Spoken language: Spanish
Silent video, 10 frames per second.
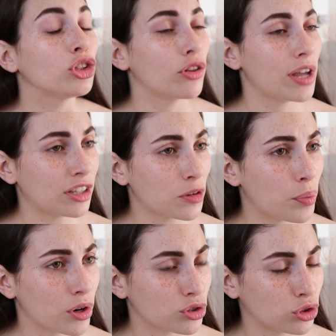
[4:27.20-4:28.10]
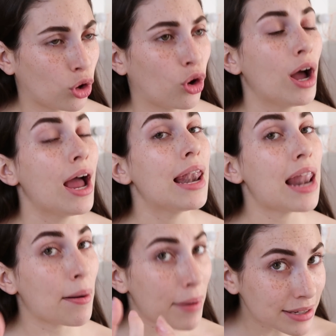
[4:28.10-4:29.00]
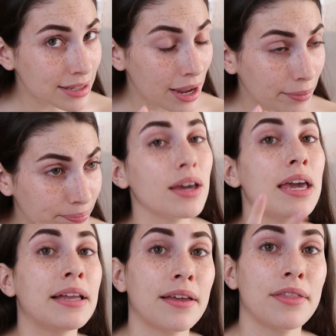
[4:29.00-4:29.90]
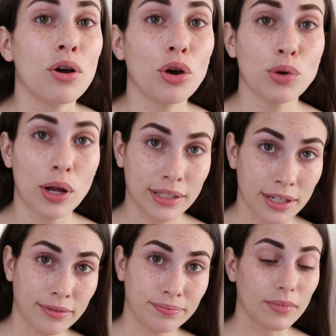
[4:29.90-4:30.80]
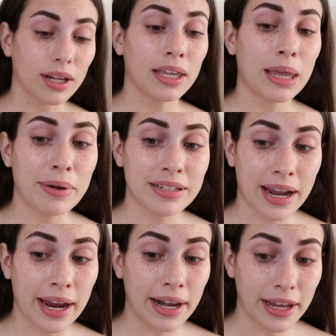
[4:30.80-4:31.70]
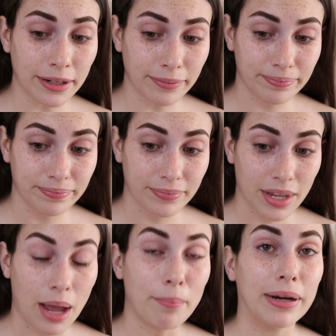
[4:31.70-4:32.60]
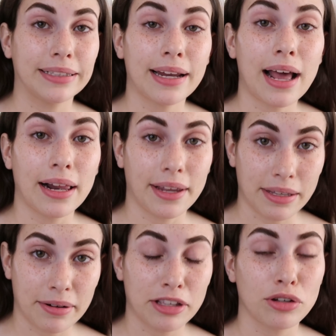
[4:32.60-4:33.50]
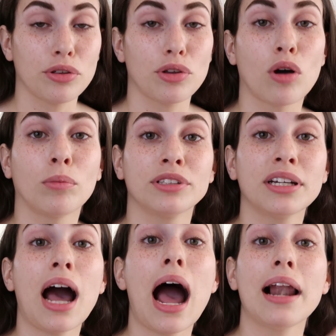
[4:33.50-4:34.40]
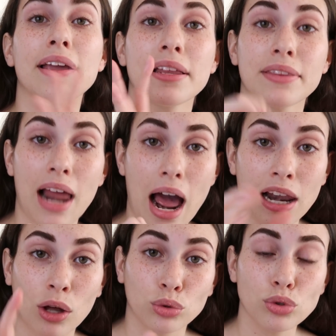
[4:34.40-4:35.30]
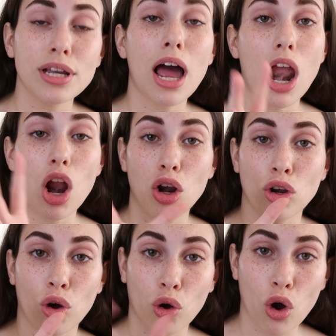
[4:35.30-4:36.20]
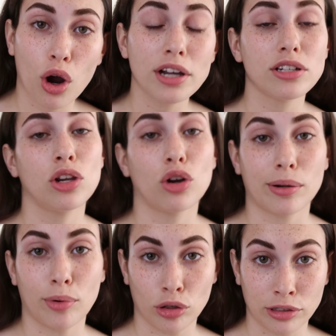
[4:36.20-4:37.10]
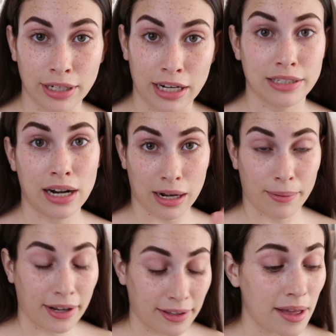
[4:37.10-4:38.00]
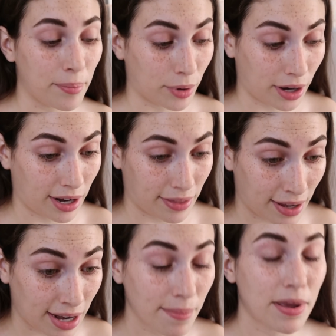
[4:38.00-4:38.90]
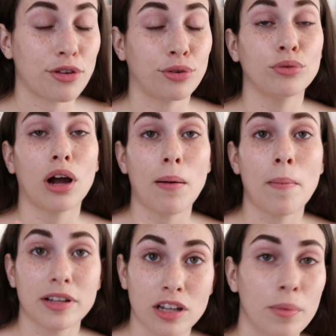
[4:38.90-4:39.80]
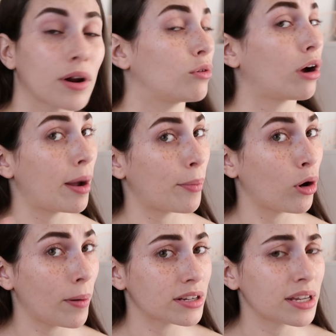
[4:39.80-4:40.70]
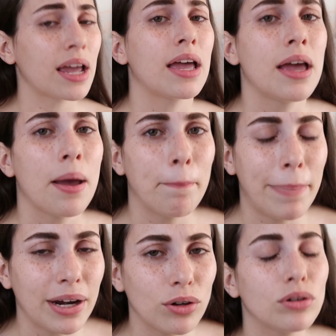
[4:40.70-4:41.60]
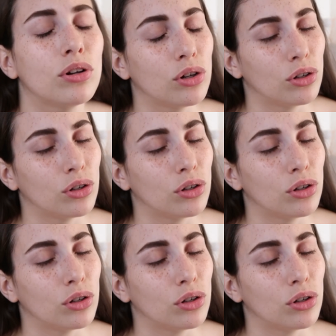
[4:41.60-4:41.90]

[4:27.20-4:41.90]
donde ya te has puesto la base, y te digo yo a ti que vas a querer matar a alguien, de verdad te lo digo. Como tengas a alguien al lado tuya, lo coges y lo revoloteas de la rabia que te da, porque da rabia. Yo nunca me ha pasado porque nunca me pongo base, pero